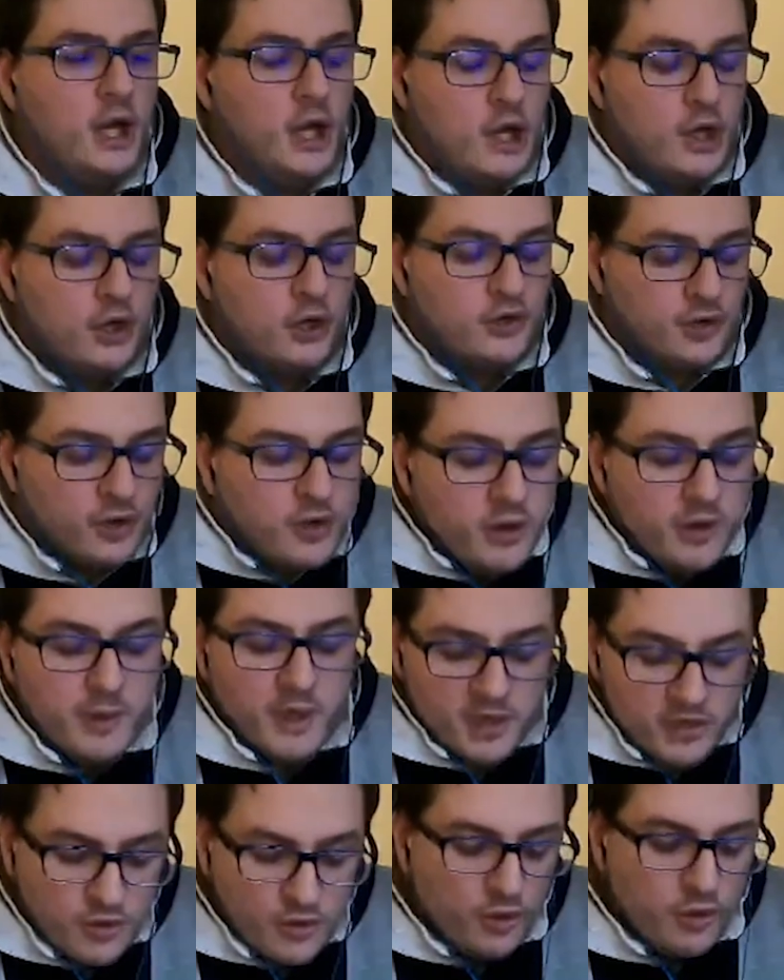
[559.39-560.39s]
Sono
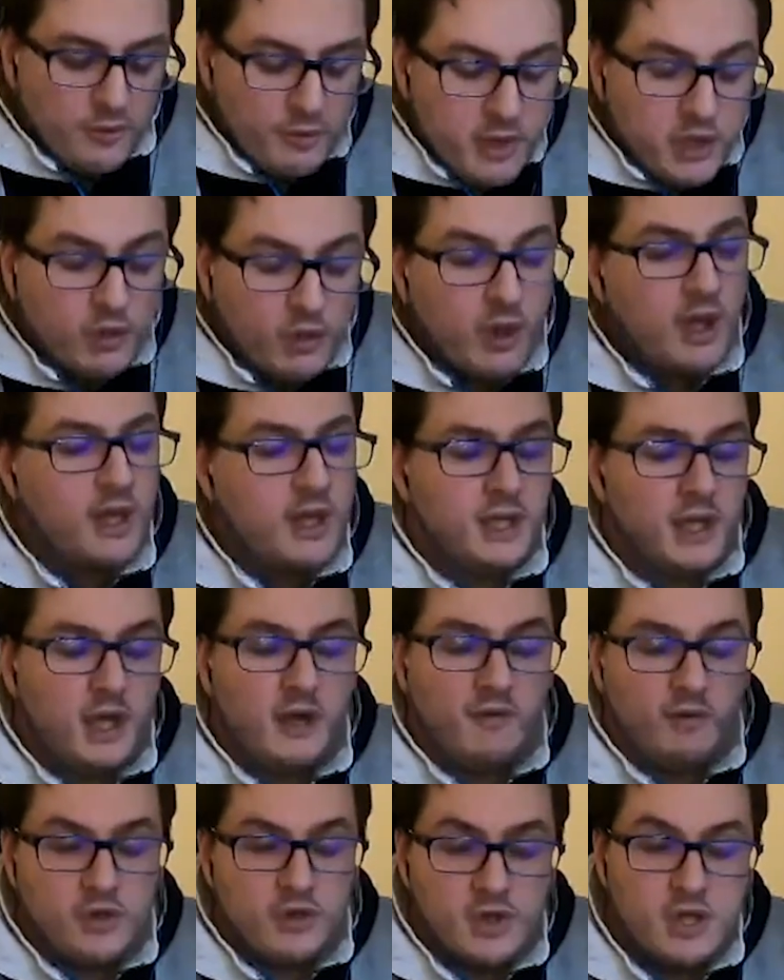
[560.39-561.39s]
rimasto colpito anche dalla
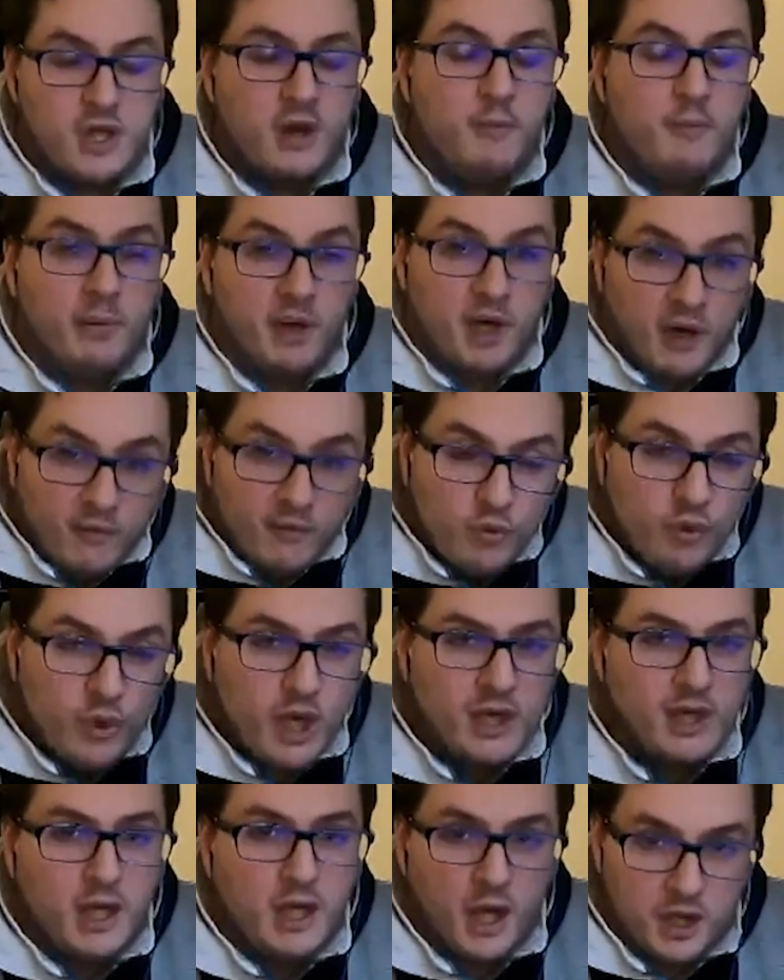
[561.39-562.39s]
vostra bravura
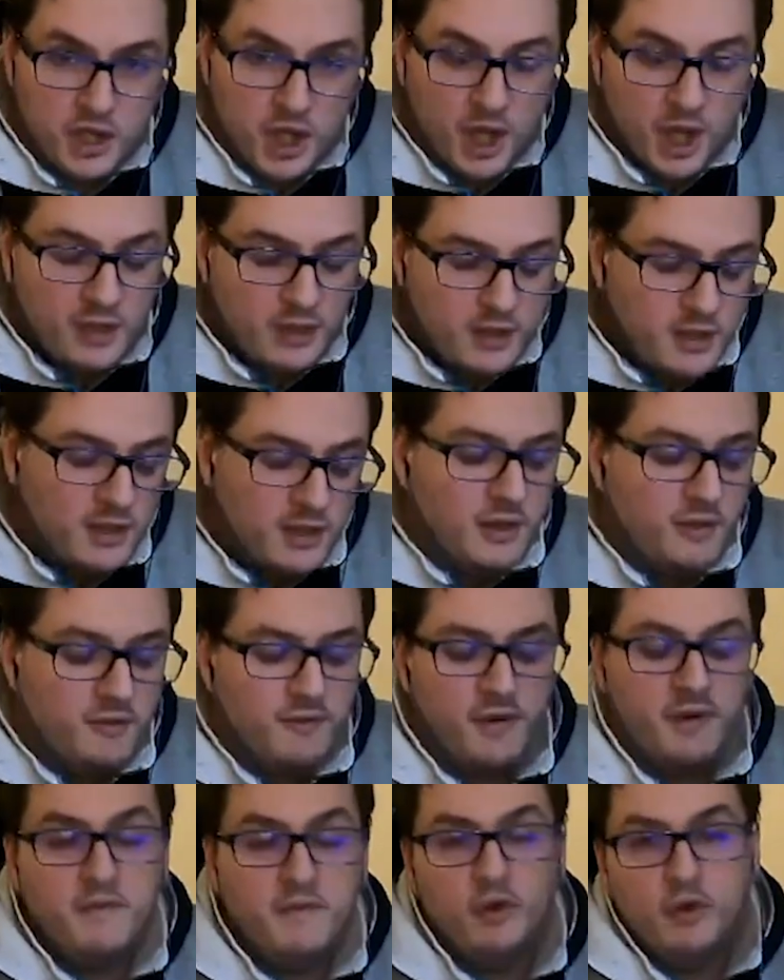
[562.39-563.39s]
nella chat nel
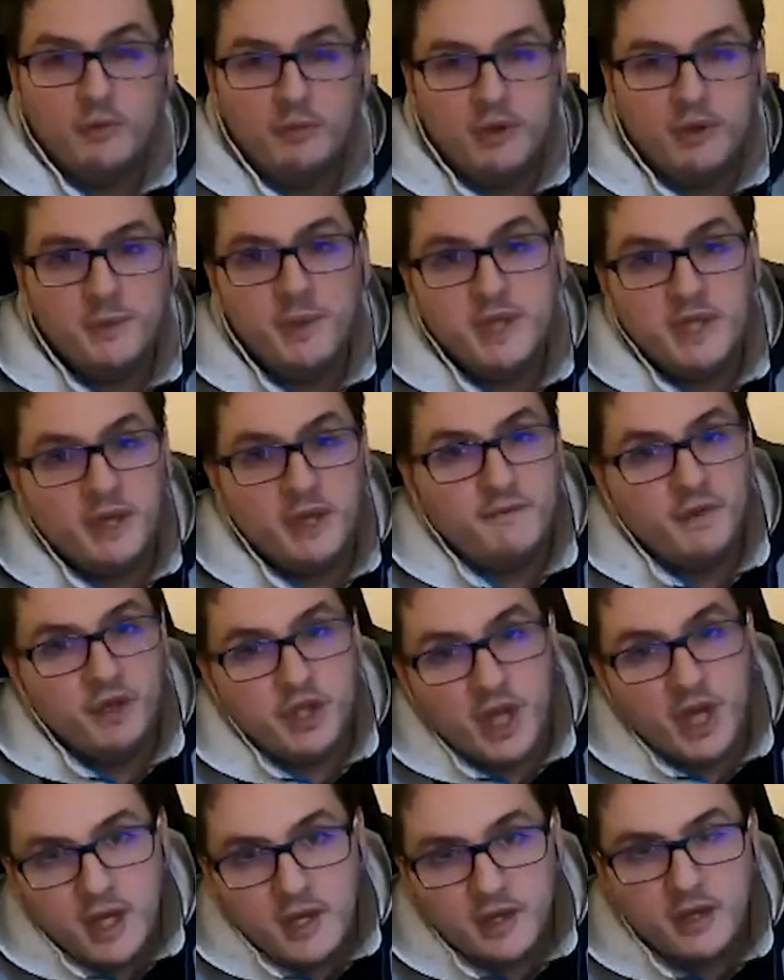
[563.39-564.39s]
farvi complimenti a
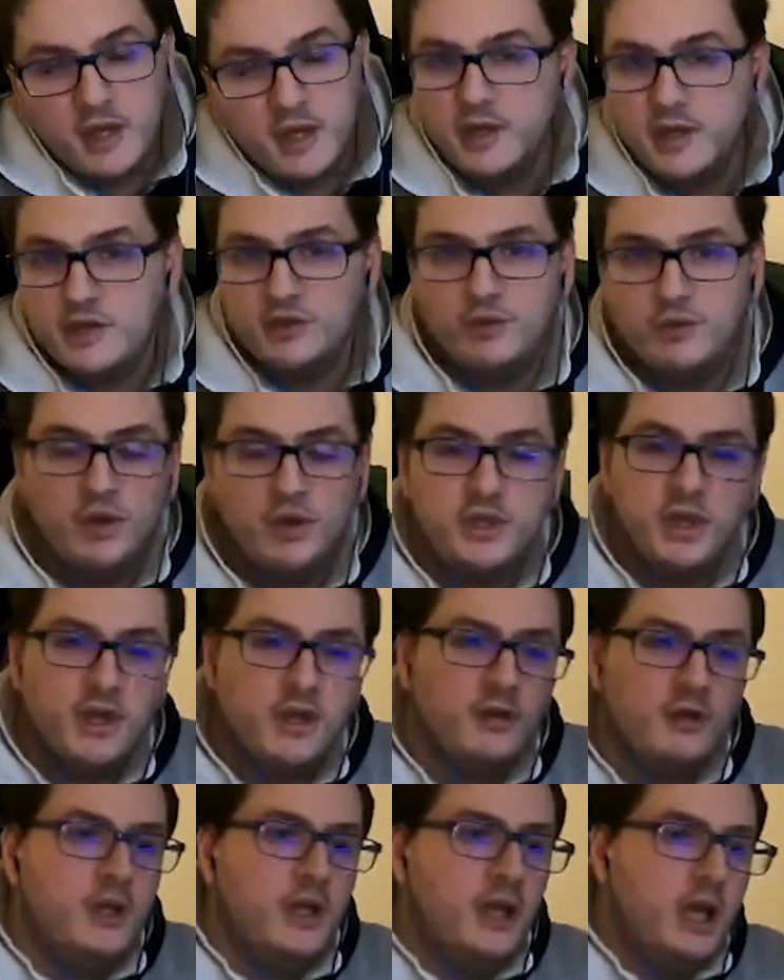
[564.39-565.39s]
vicenda, nessuno ha cercato
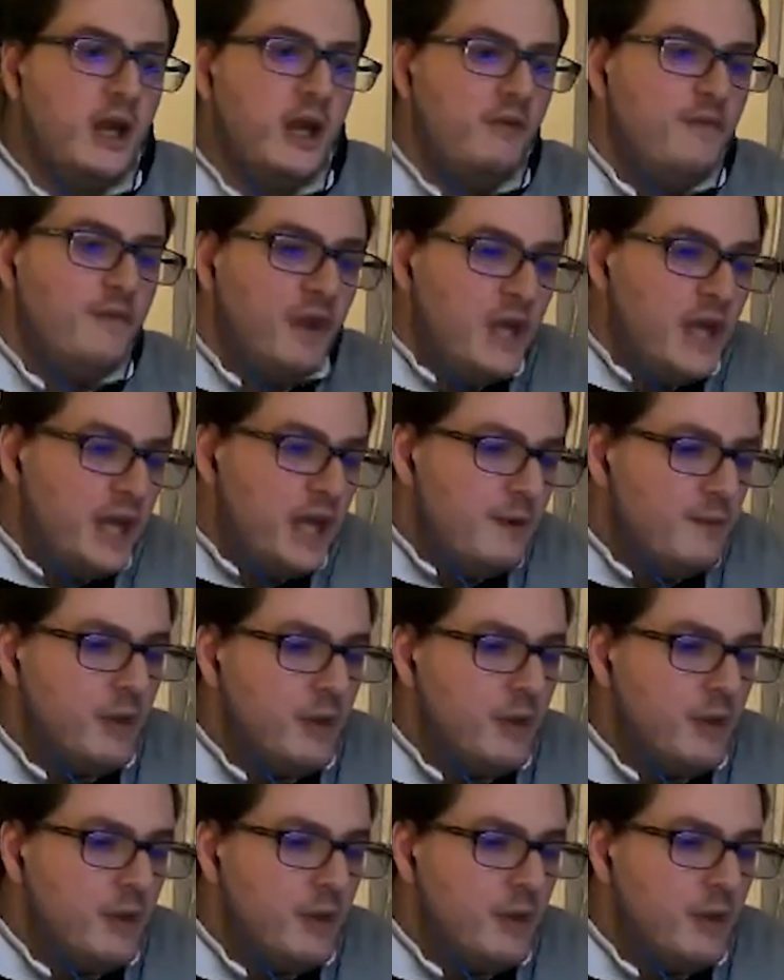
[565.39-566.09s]
di creare flame,